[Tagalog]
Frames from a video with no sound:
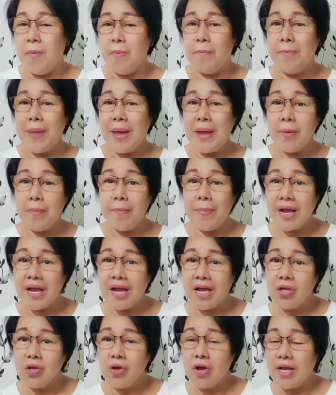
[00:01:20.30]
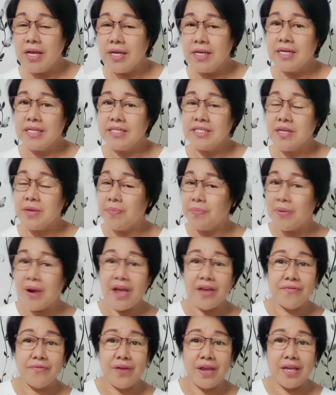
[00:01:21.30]
Pero pag kayo ay nasa
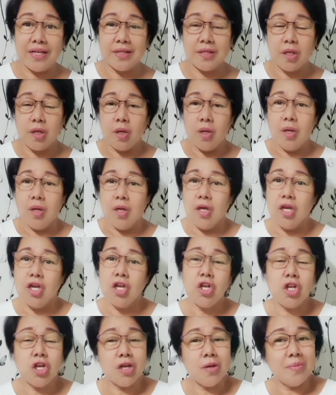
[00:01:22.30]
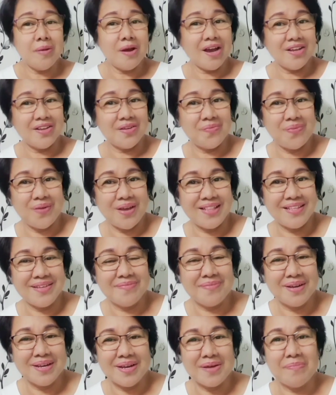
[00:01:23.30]
private, hindi naman kayo pwede
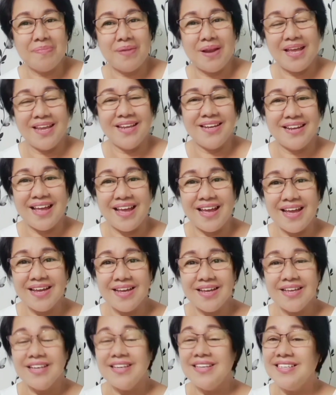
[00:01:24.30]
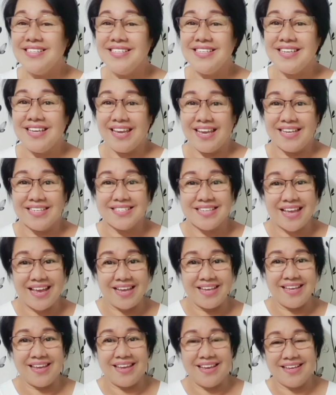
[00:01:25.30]
mag-apply ng
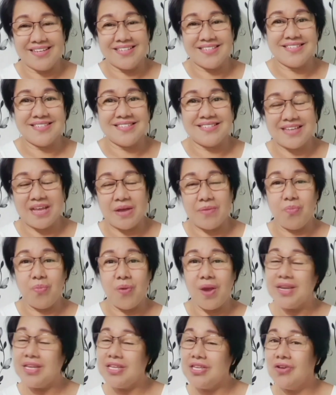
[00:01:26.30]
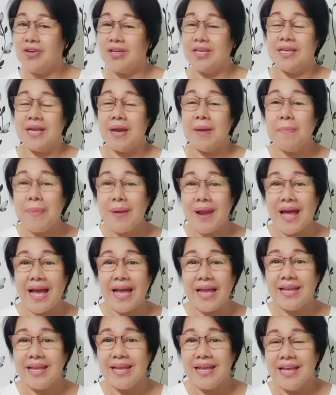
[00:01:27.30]
GSIS. Ang pwede nyo
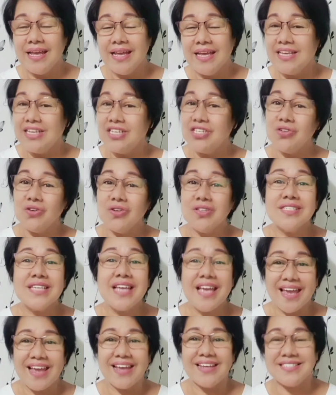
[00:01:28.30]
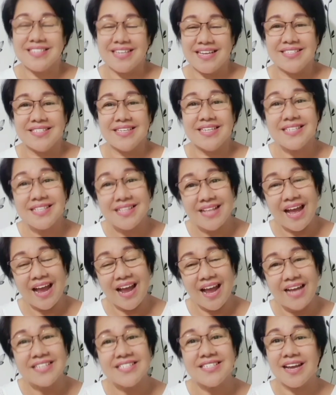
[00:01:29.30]
i-apply is yung sa SSS lang
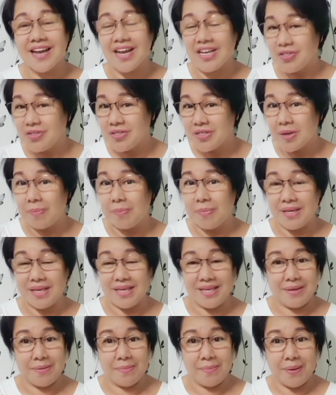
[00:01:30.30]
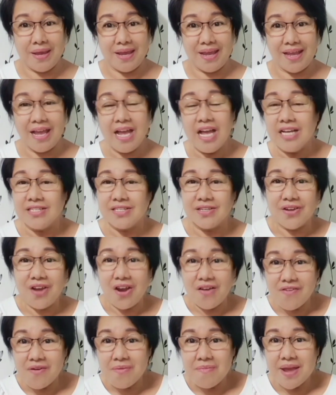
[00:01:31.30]
at saka yung sa pag-ibig. Sa
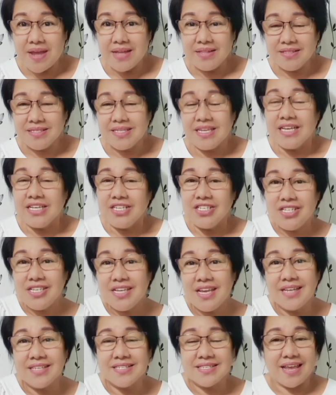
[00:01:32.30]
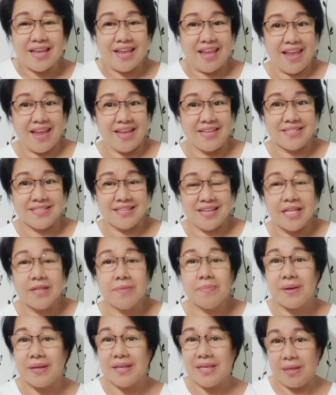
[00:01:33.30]
government, GSIS at
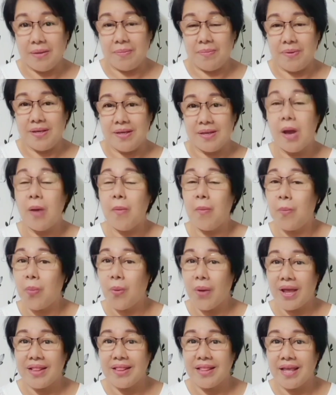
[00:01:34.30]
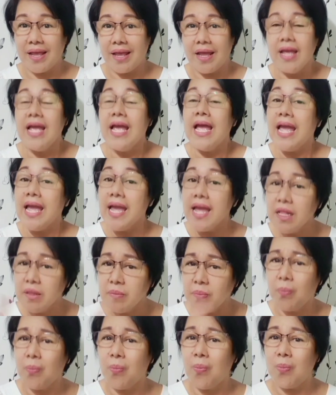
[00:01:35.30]
pag-ibig Pwede. And
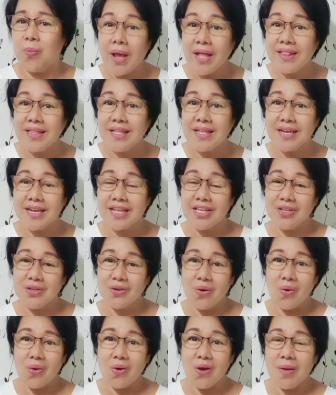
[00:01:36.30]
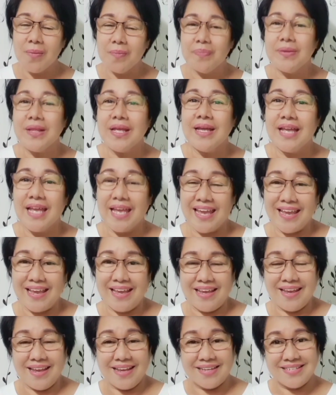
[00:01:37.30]
pwede rin yung
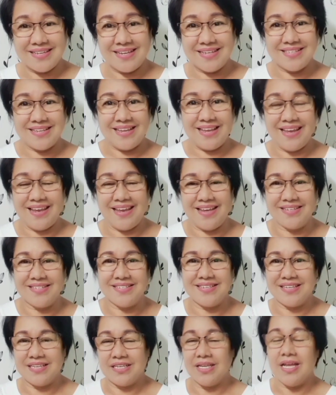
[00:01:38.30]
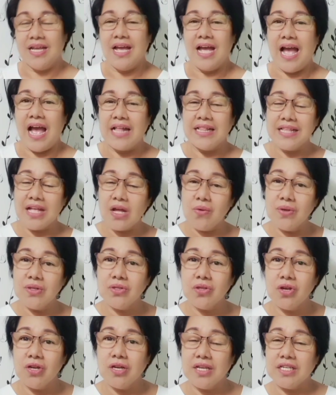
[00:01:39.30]
SSS. Ang tawag
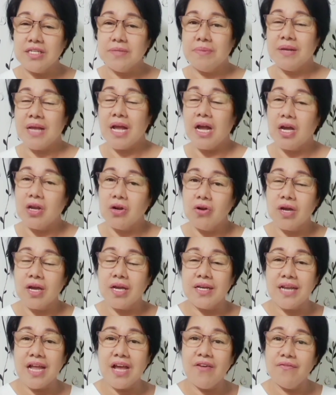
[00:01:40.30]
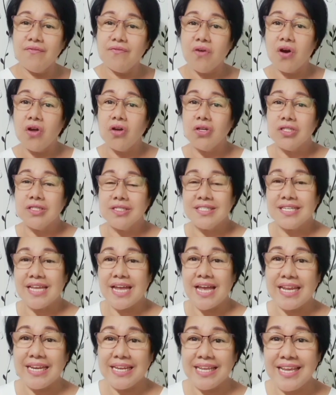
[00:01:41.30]
doon is magkakaroon kayo ng
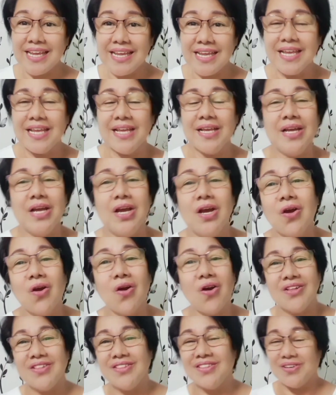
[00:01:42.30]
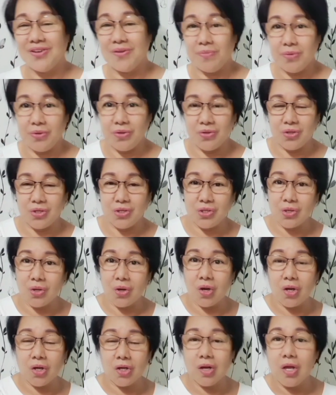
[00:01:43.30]
voluntary
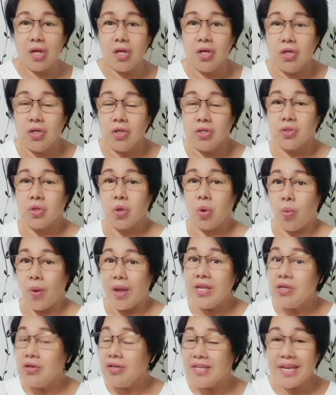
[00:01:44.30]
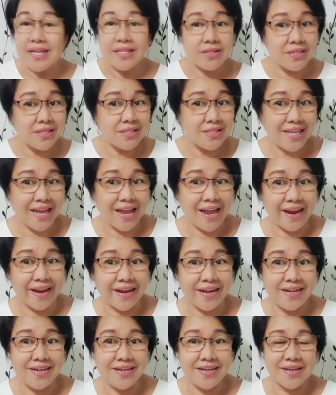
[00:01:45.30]
contribution. So, when you get
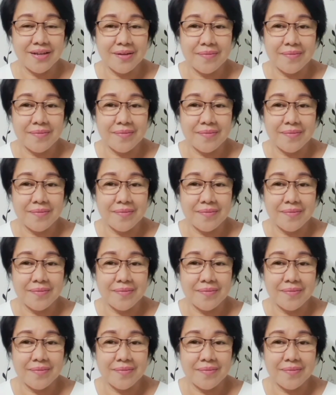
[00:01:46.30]
retired,